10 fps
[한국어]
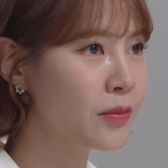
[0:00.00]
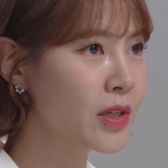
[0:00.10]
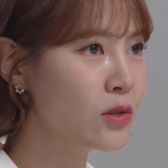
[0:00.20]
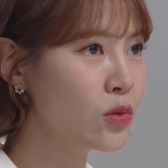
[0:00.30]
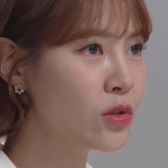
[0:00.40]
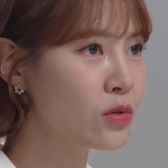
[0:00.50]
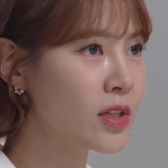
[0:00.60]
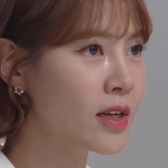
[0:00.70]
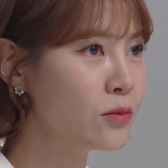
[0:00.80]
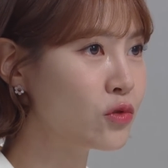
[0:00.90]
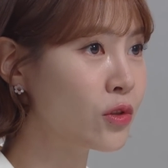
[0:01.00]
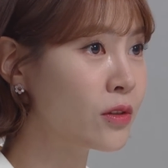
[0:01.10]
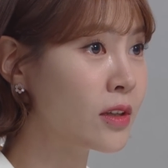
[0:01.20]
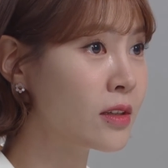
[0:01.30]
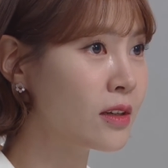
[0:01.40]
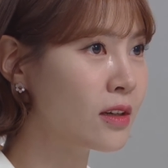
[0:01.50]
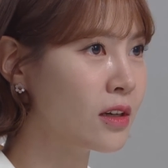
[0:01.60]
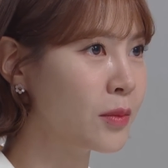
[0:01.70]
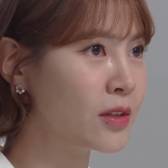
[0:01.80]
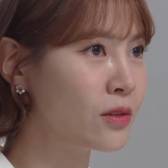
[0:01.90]
뺑소니로 사람 죽였다
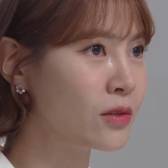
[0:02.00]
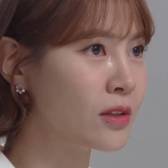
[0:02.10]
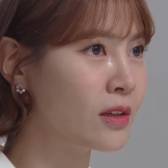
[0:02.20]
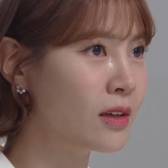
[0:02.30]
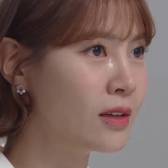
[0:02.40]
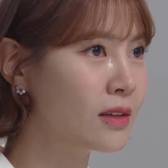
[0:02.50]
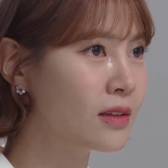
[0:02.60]
생각하게 만들었잖아.